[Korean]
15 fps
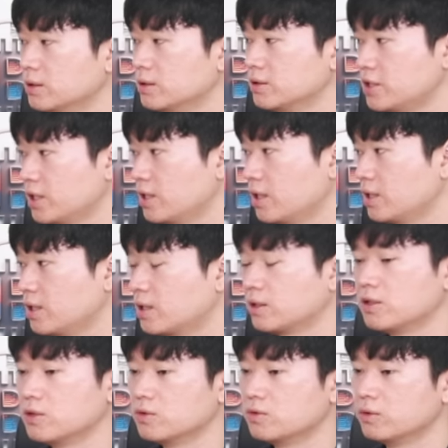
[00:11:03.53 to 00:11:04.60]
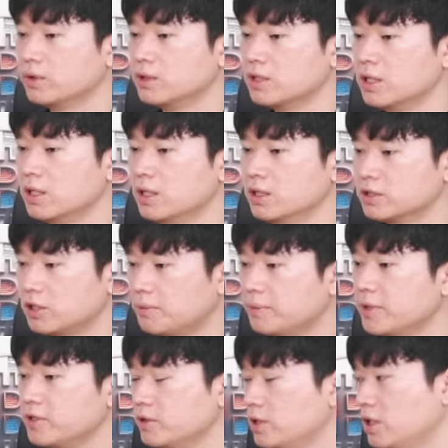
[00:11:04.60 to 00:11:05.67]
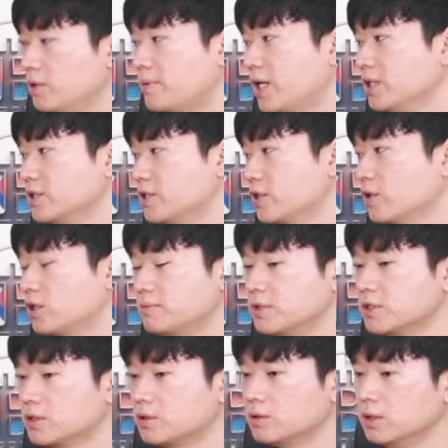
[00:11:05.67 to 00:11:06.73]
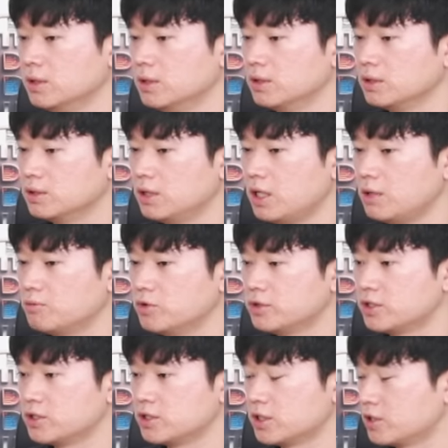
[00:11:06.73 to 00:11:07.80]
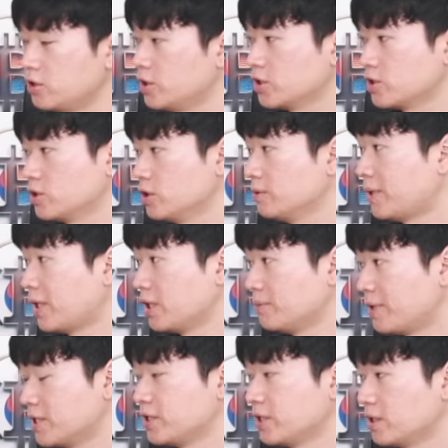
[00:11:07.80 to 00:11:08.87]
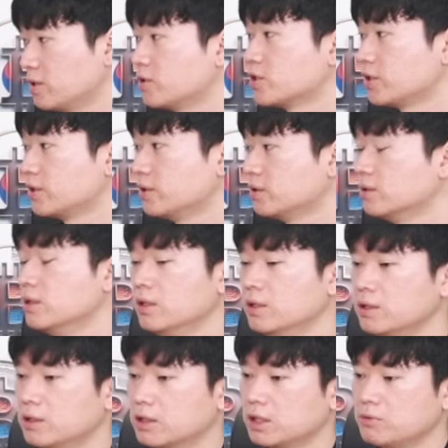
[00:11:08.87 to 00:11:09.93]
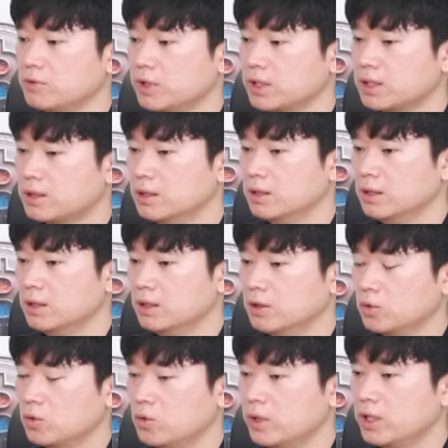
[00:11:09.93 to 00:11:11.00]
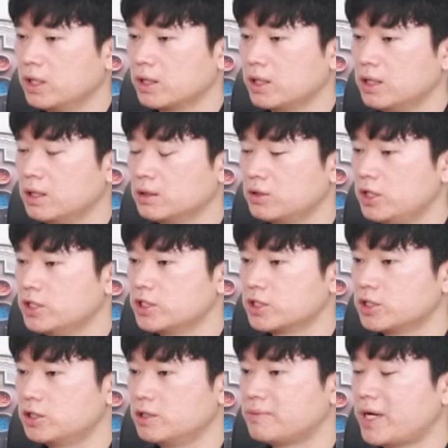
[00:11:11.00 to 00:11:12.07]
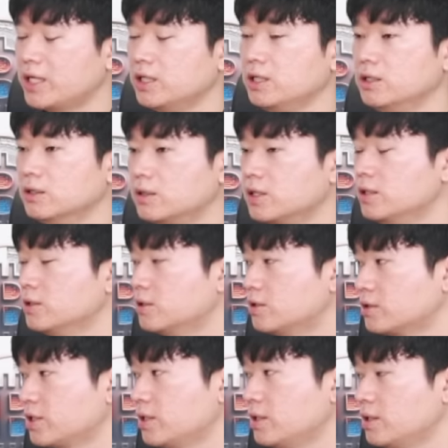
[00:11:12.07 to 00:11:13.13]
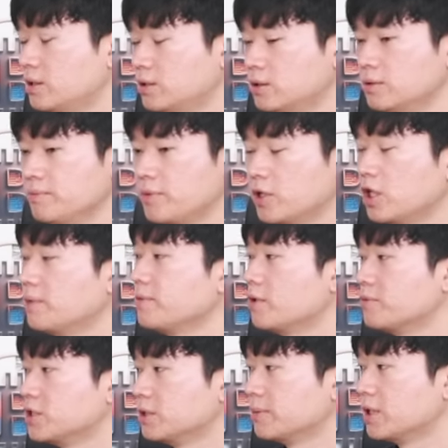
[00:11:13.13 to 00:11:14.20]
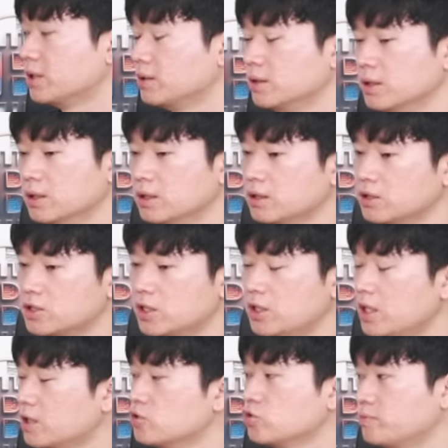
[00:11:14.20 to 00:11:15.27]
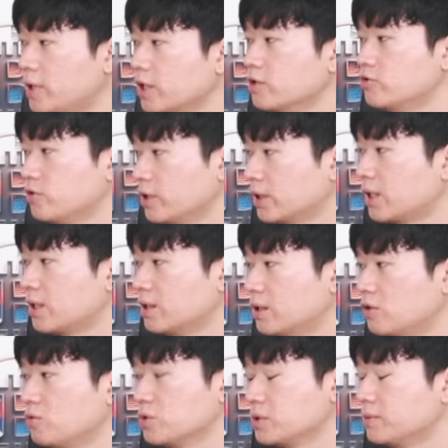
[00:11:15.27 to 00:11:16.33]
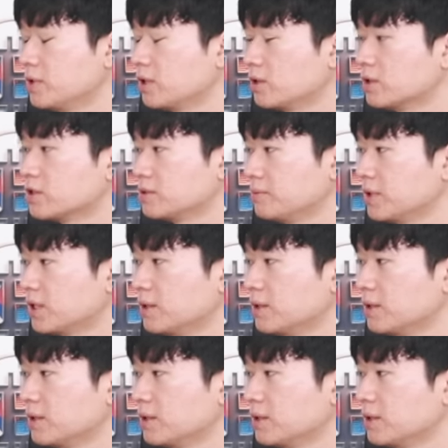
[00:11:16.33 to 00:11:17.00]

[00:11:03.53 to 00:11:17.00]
생태계 같은 경우에는 서비스들이 많이 생겨나면서 그 내부에서 이제 트랜잭션이 많이 발생하는 거잖아요. 그러다 보니까 동일하게 트랜잭션을 많이 일으키는 것에는 변함이 없지만은 그 전략은 좀 바뀔 수 있다라고 보시면 될 것 같습니다.